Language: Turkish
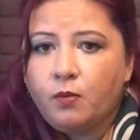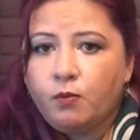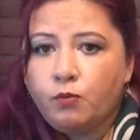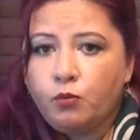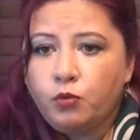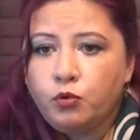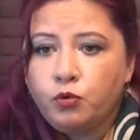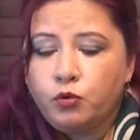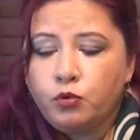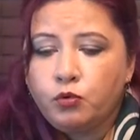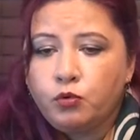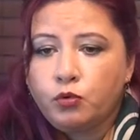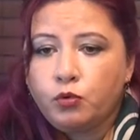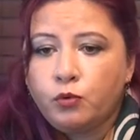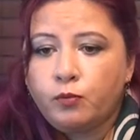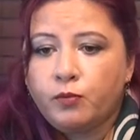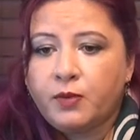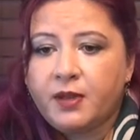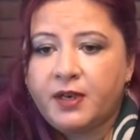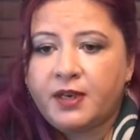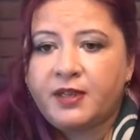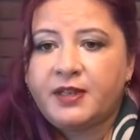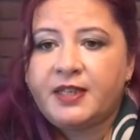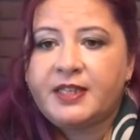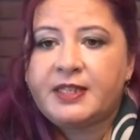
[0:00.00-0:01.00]
Bu tür
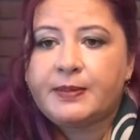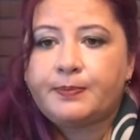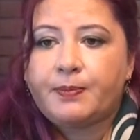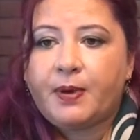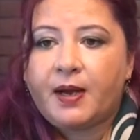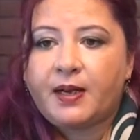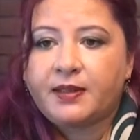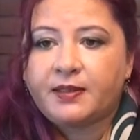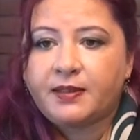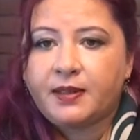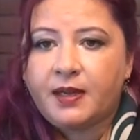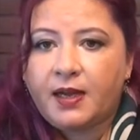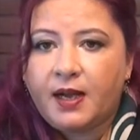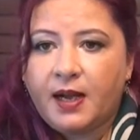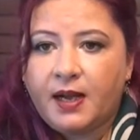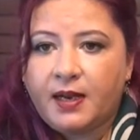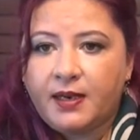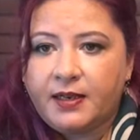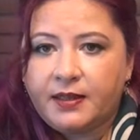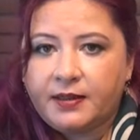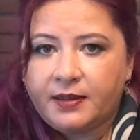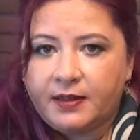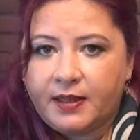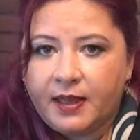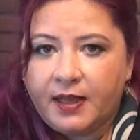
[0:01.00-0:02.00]
durumların ispatı
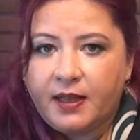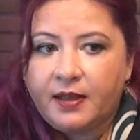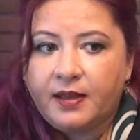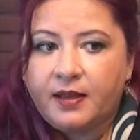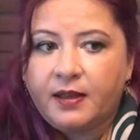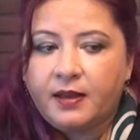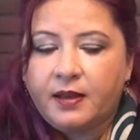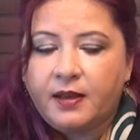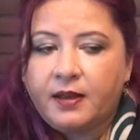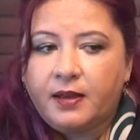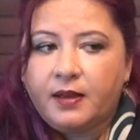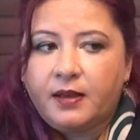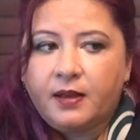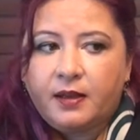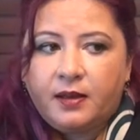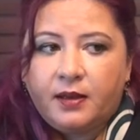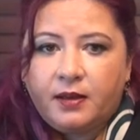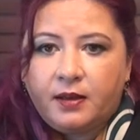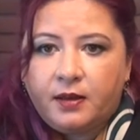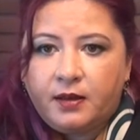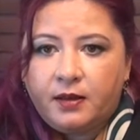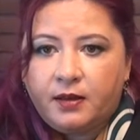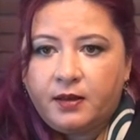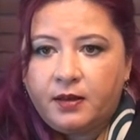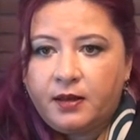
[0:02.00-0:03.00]
halinde
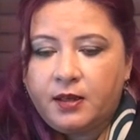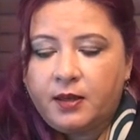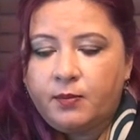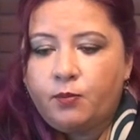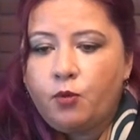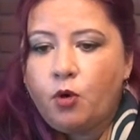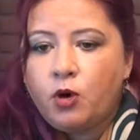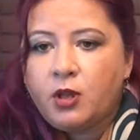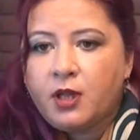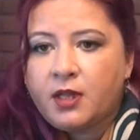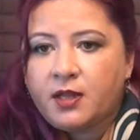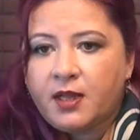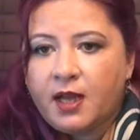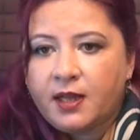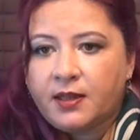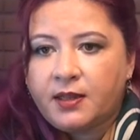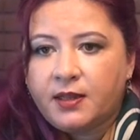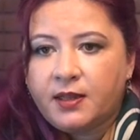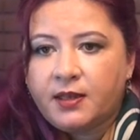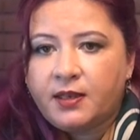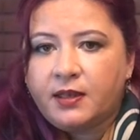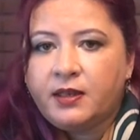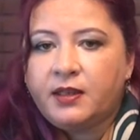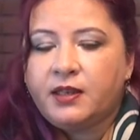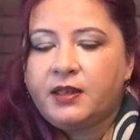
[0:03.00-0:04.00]
e, bu alan
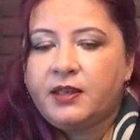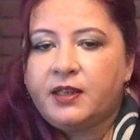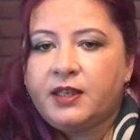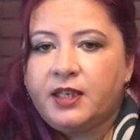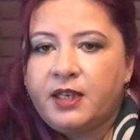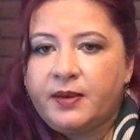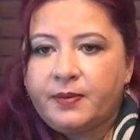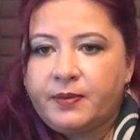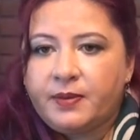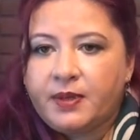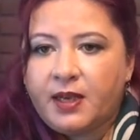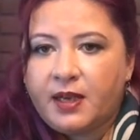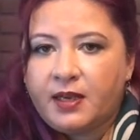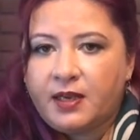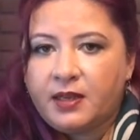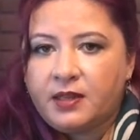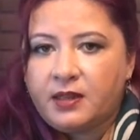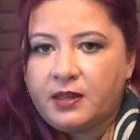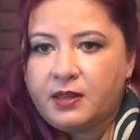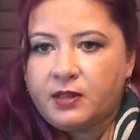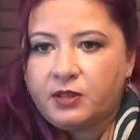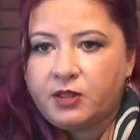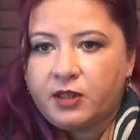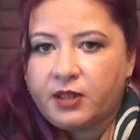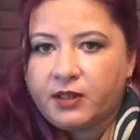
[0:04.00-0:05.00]
adları iptal
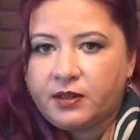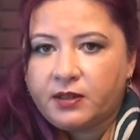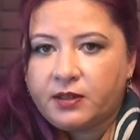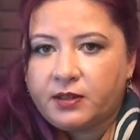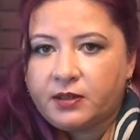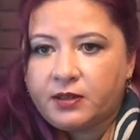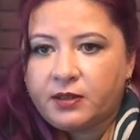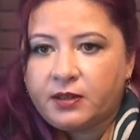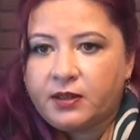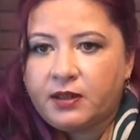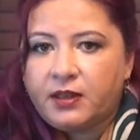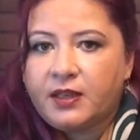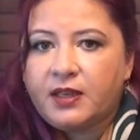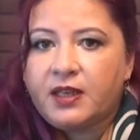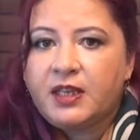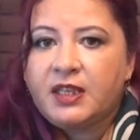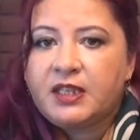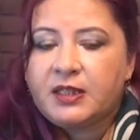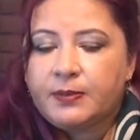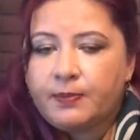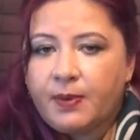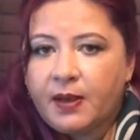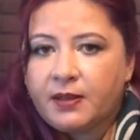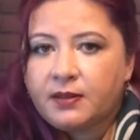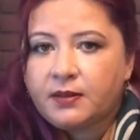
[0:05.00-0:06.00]
edilecektir.
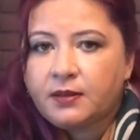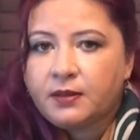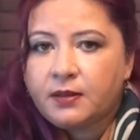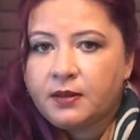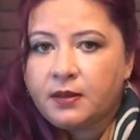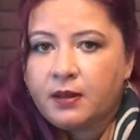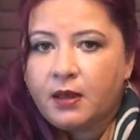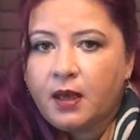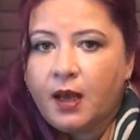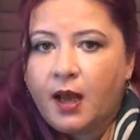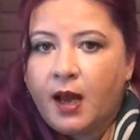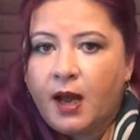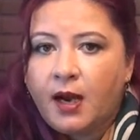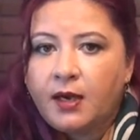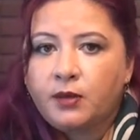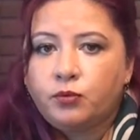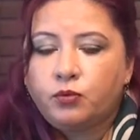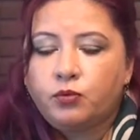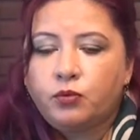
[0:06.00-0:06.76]
İspat her